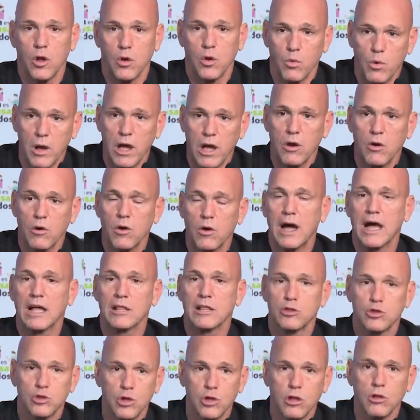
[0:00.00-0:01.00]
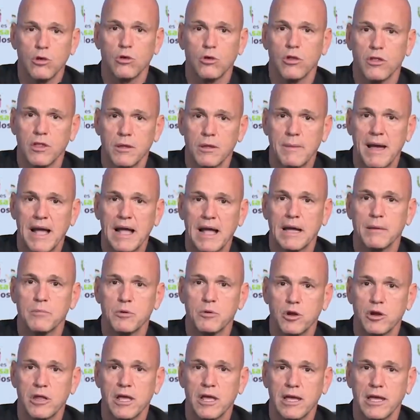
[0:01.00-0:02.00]
Luego, a todos los demás
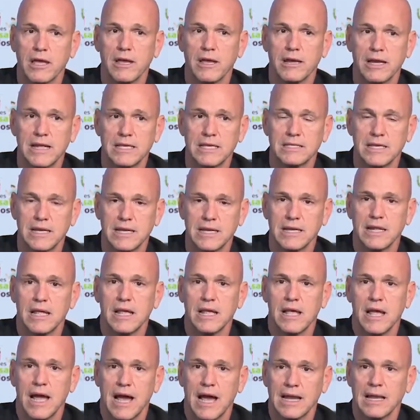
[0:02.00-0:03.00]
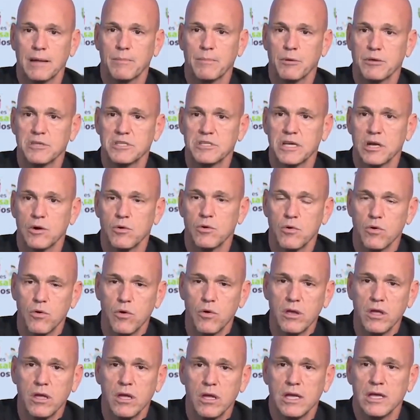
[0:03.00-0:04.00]
camiones que ingresan a la provincia de
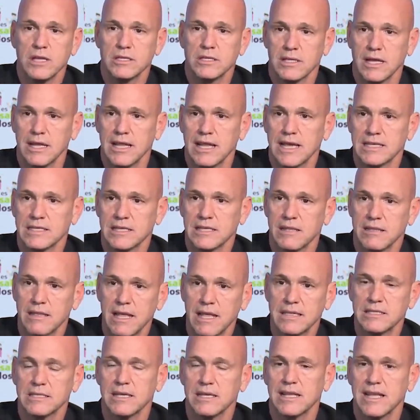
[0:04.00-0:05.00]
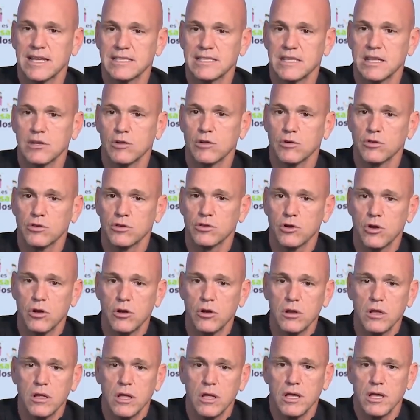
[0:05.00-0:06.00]
Jujuy, se le hace el test, se le hace el
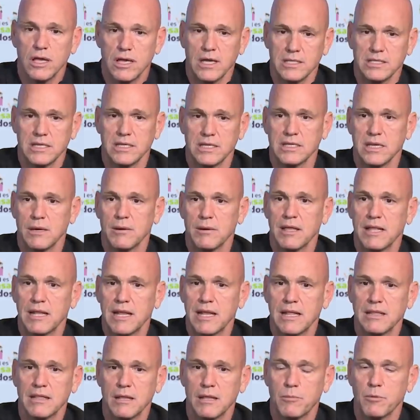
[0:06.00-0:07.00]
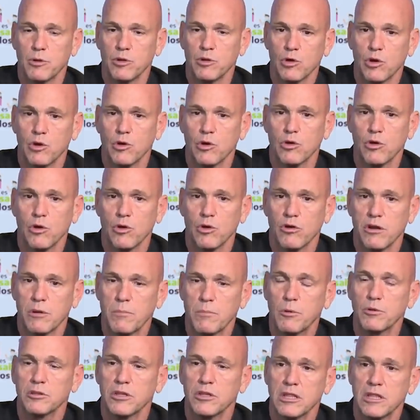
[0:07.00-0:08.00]
control y se lleva adelante el protocolo
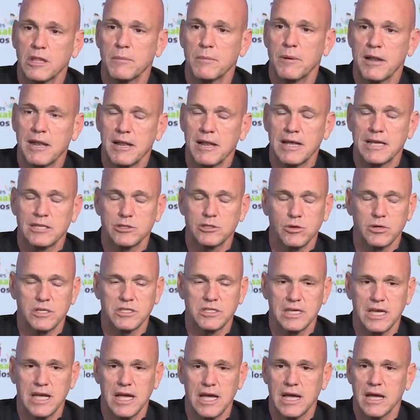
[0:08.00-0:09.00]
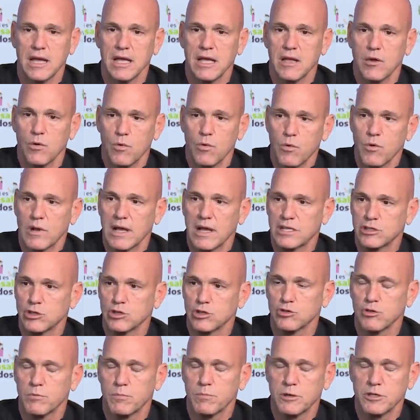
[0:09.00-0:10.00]
correspondiente para el caso que sea un
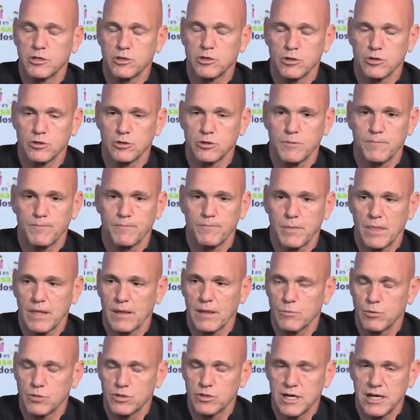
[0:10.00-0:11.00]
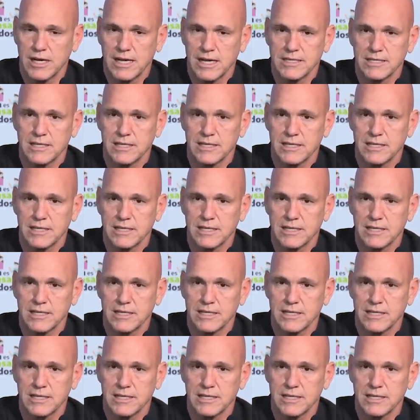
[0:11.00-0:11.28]
caso sospechoso. Muchas